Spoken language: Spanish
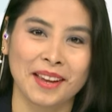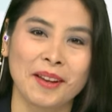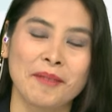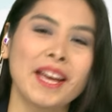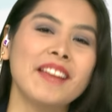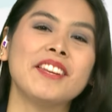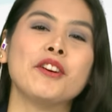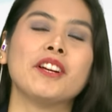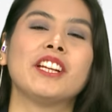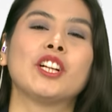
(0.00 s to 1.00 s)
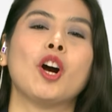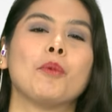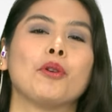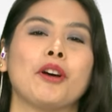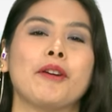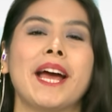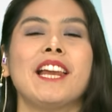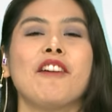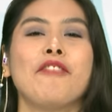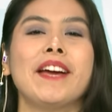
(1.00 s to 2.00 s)
Bien, señores, y como
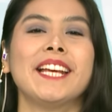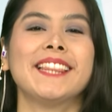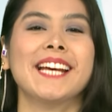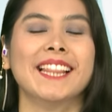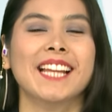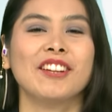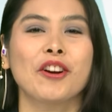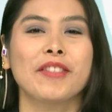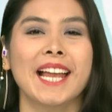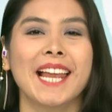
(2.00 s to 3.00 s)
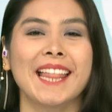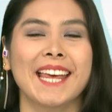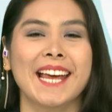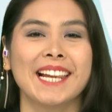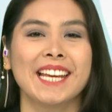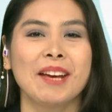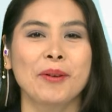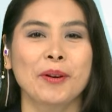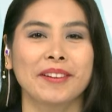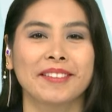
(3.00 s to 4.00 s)
sabrán, la Feria Internacional del
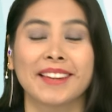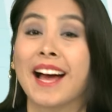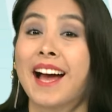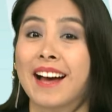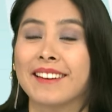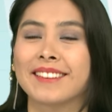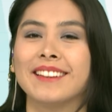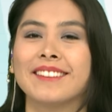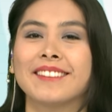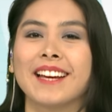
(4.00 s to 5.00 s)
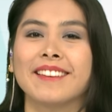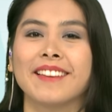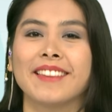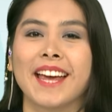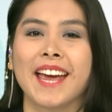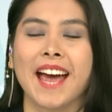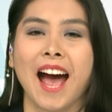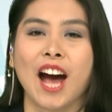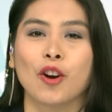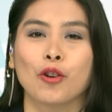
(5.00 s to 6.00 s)
Libro está hasta el 6 de
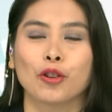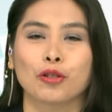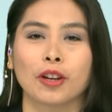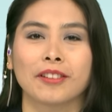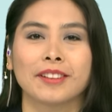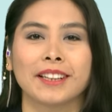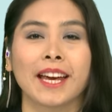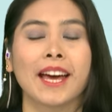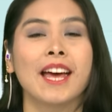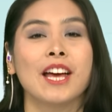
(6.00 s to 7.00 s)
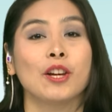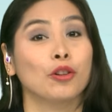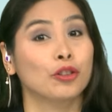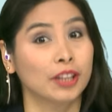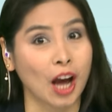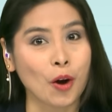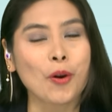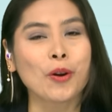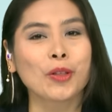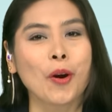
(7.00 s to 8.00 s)
agosto, así que los que
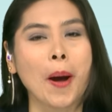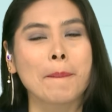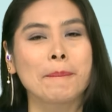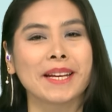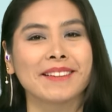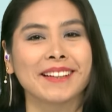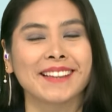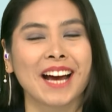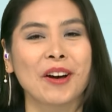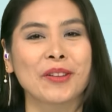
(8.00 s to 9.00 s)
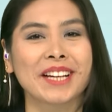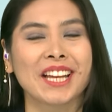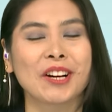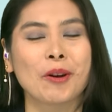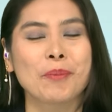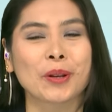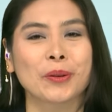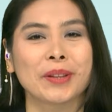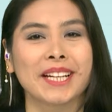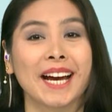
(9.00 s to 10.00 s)
aún no han visitado tienen
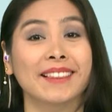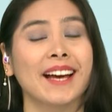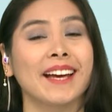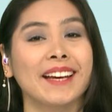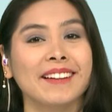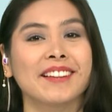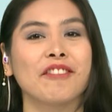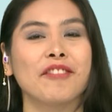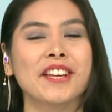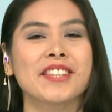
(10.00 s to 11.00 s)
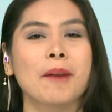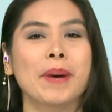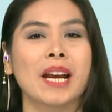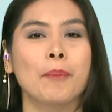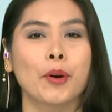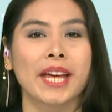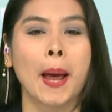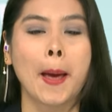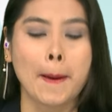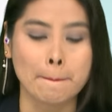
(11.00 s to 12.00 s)
oportunidad hasta esa fecha para poder
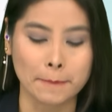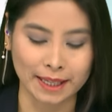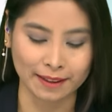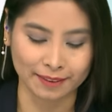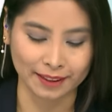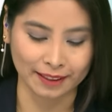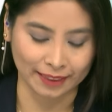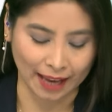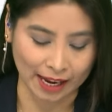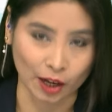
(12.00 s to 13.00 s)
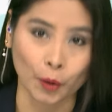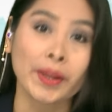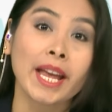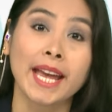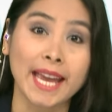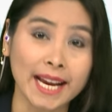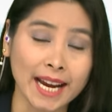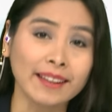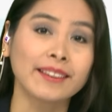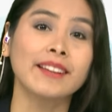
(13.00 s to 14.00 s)
visitarlo. En
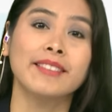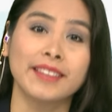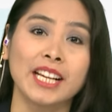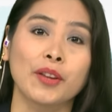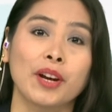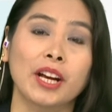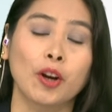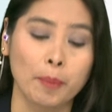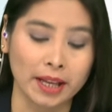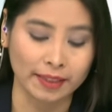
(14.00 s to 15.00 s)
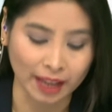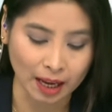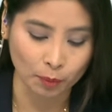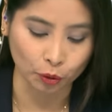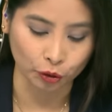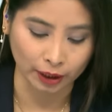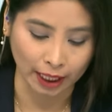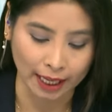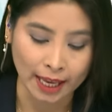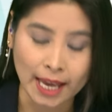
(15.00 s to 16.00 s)
ese sentido, le comentamos
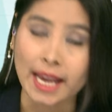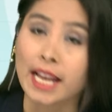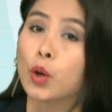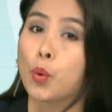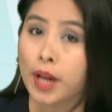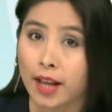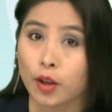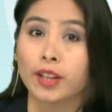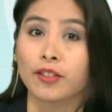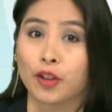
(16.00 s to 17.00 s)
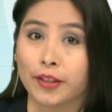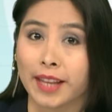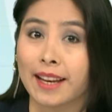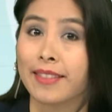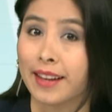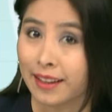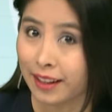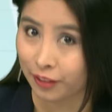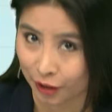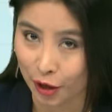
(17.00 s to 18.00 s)
que el Jurado Nacional de
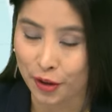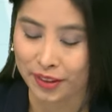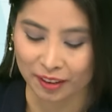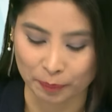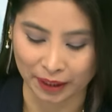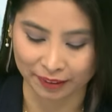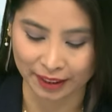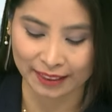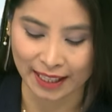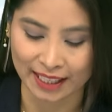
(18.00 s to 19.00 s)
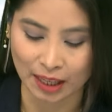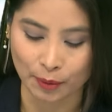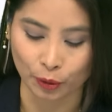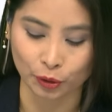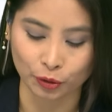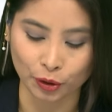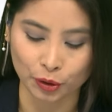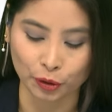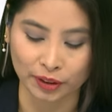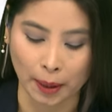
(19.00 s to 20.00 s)
Elecciones presenta el libro
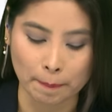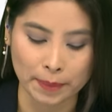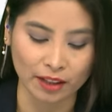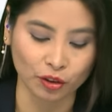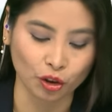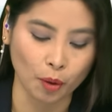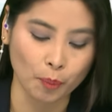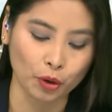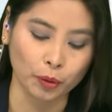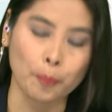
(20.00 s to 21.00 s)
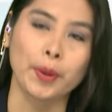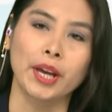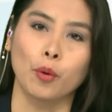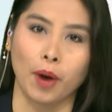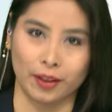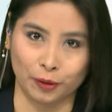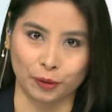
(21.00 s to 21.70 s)
Nosotros también somos peruanos